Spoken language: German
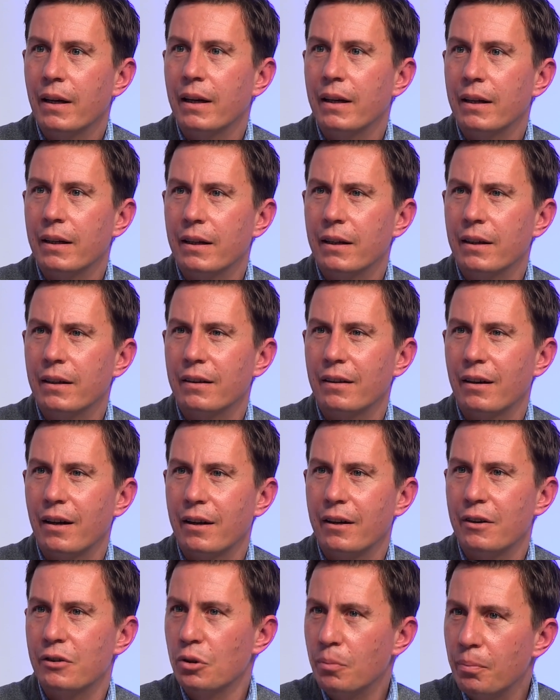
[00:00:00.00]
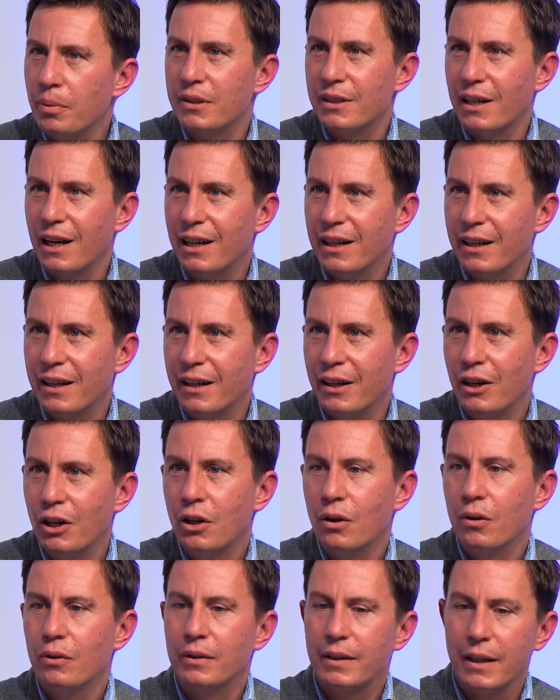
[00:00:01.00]
Äh, eine super Sache
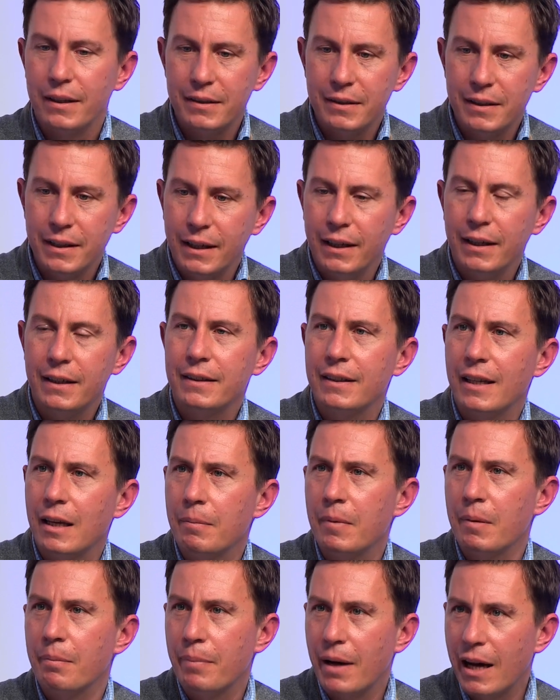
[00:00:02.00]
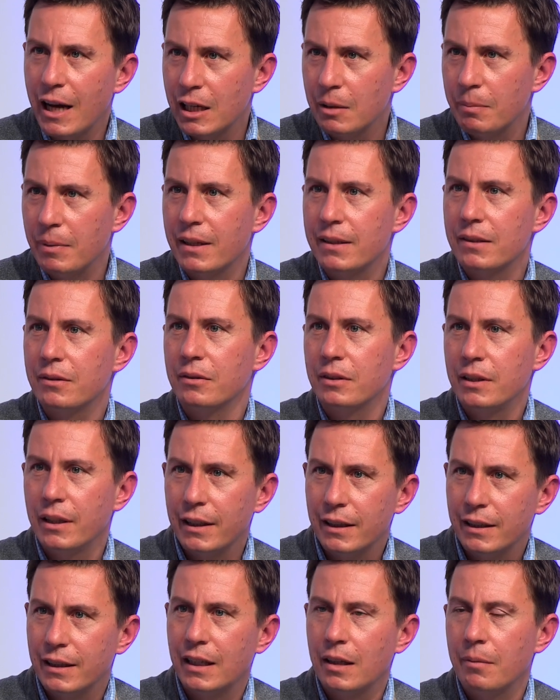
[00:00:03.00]
und das direkt neben dem Parkplatz und
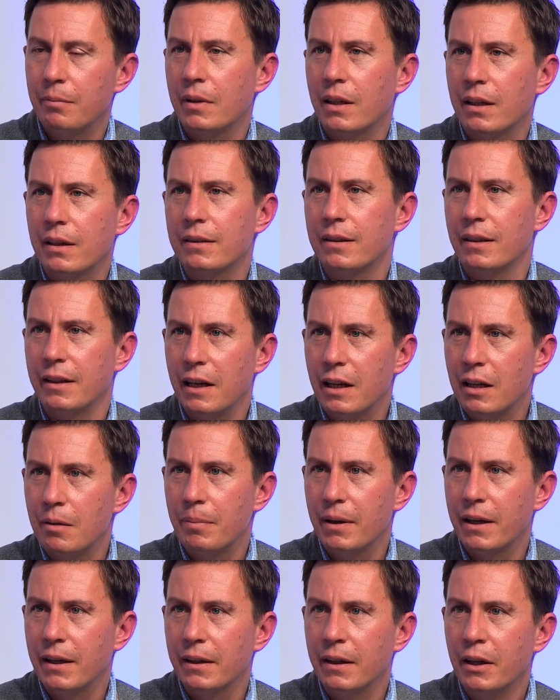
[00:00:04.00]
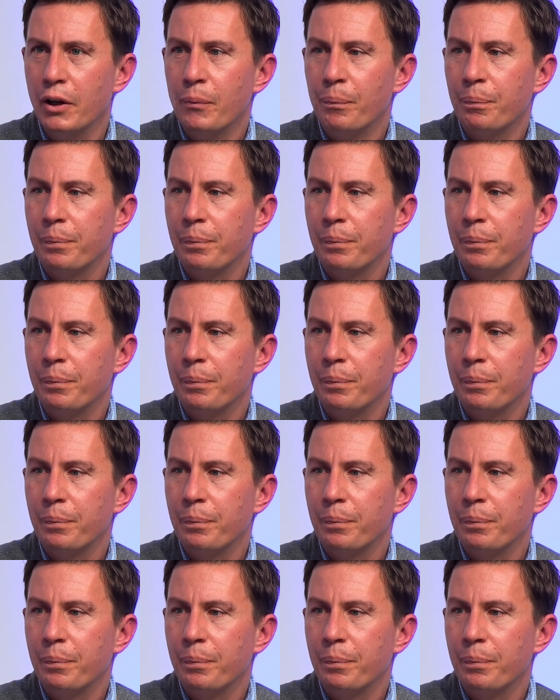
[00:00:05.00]
direkt neben der Tanellerbahn